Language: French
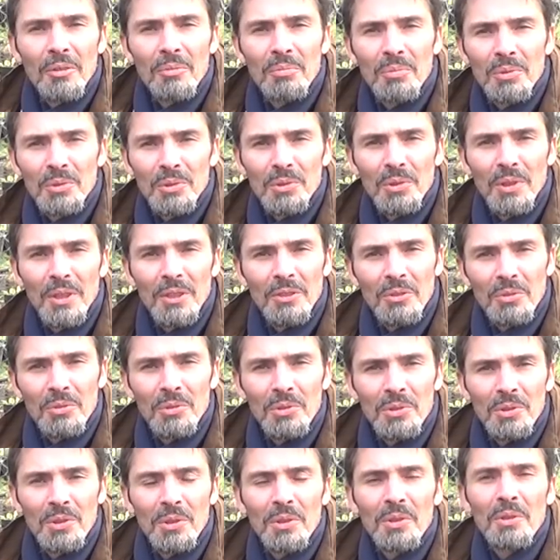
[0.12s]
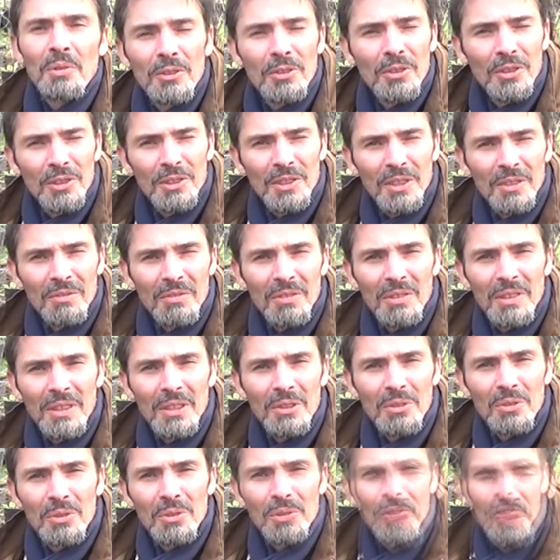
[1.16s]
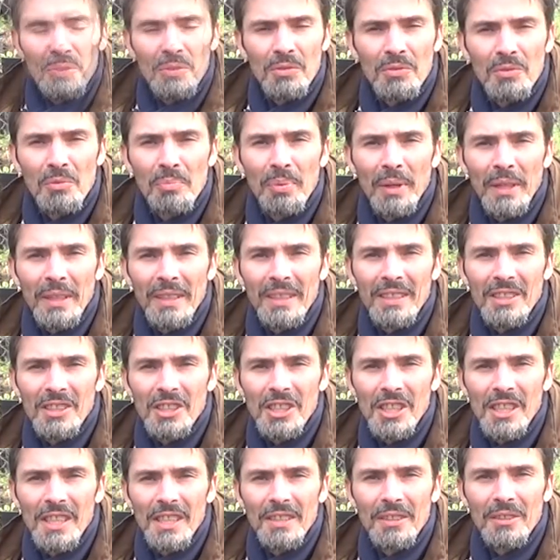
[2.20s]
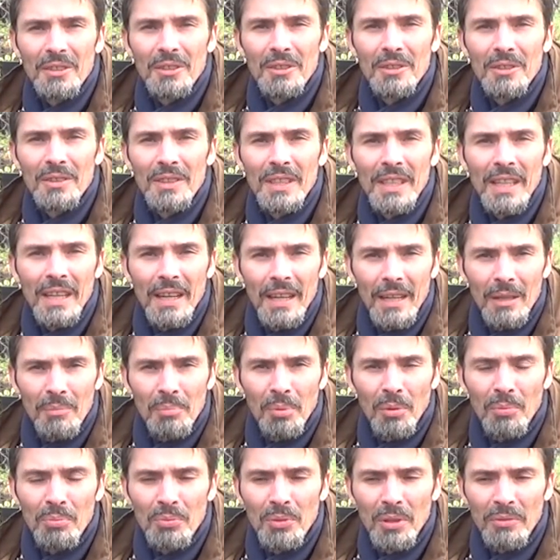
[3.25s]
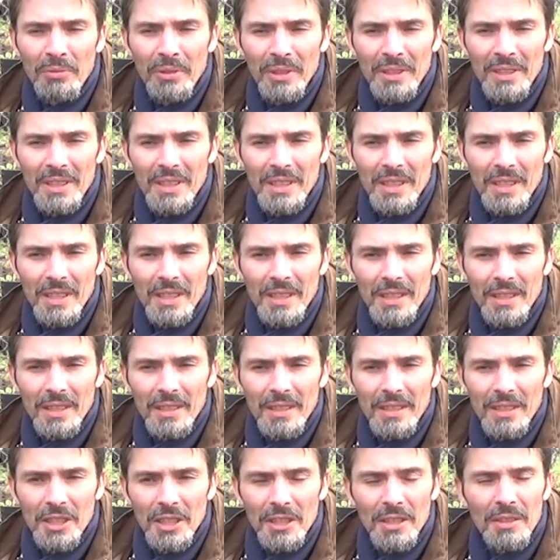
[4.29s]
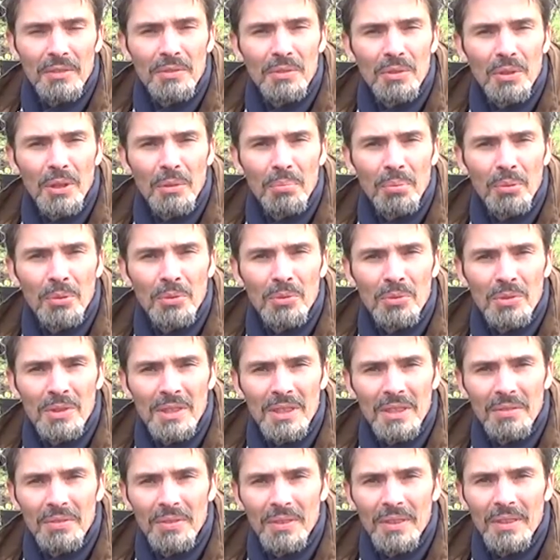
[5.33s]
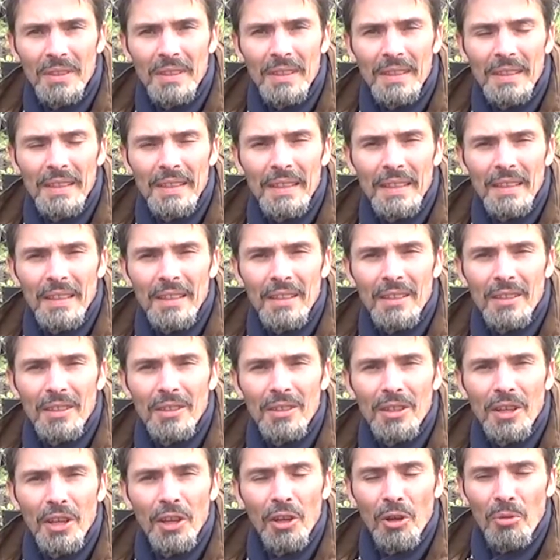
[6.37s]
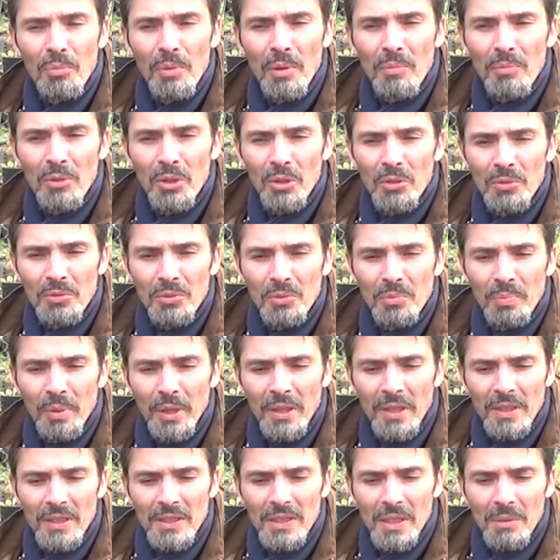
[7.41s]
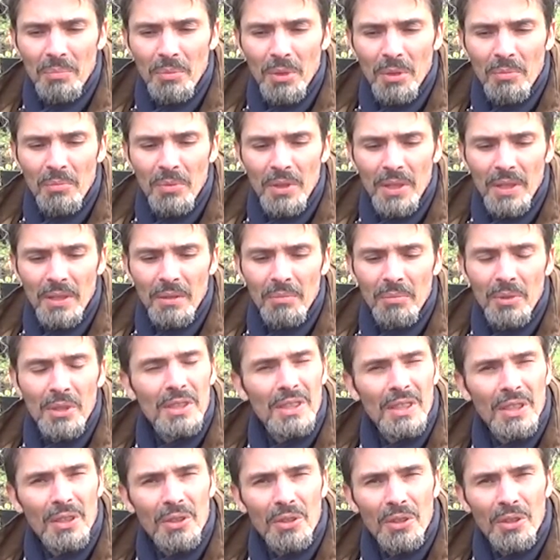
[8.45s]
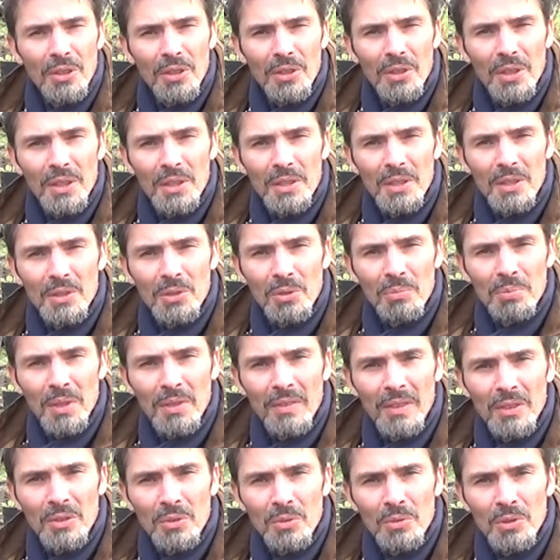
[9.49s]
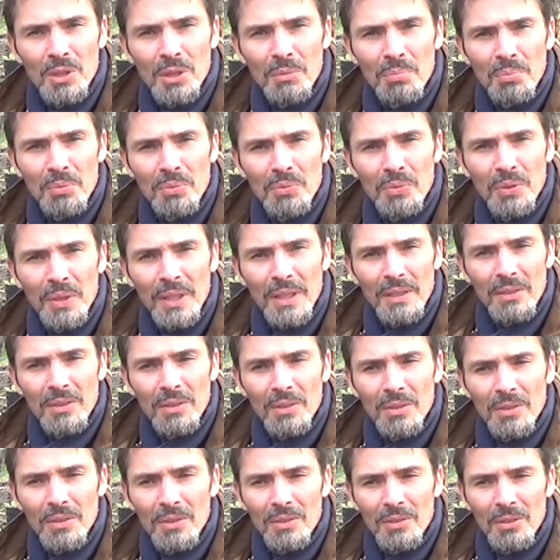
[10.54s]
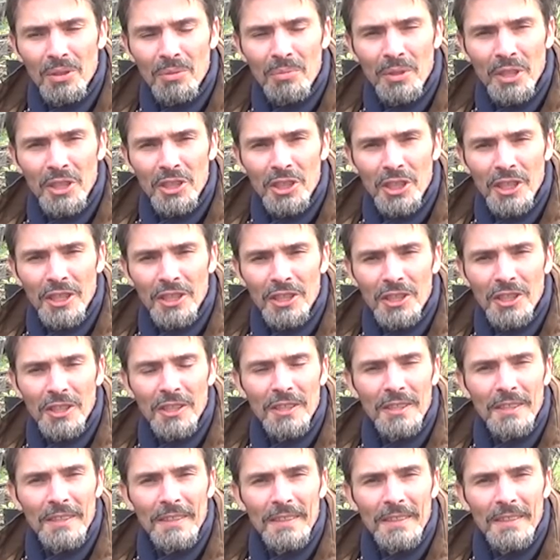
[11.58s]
Bonjour à tous, dans cette vidéo je vais vous partager euh, des clés pour pouvoir faire des, jardins forêts productifs euh, et en même temps vous partager ben, mes, erreurs et des observations que j'ai pu faire dans, dans mes recherches.